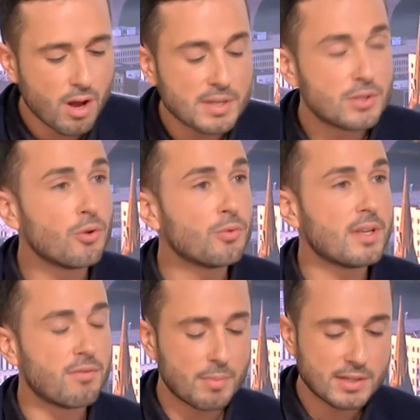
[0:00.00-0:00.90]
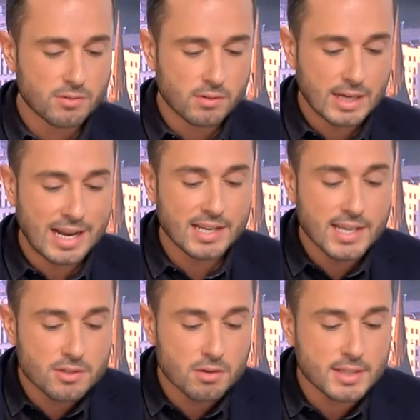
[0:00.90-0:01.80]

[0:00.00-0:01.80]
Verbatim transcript: Mais selon nos informations, hein, la liaison,